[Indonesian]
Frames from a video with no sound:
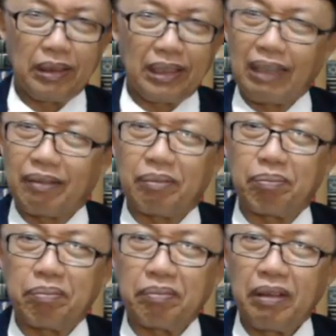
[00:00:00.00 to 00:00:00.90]
Dan
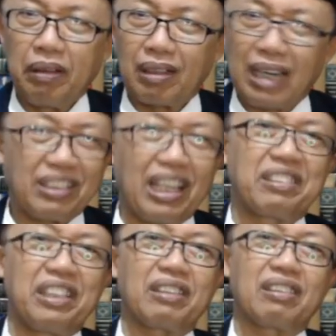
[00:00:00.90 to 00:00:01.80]
rasa
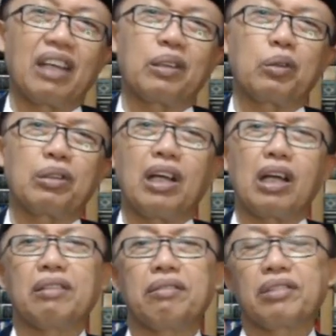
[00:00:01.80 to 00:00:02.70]
cinta itu
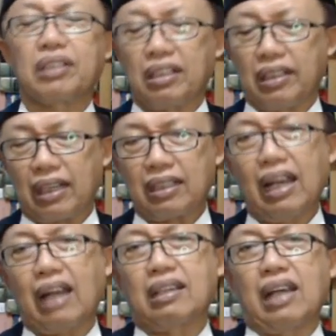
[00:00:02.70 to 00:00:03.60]
tidak sekedar
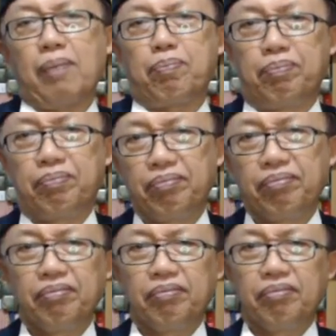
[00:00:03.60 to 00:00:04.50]
gagap,
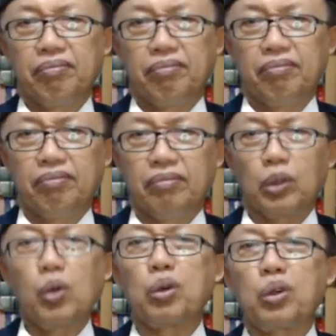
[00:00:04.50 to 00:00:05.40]

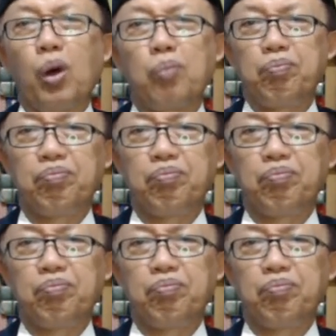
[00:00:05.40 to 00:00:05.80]
gugup,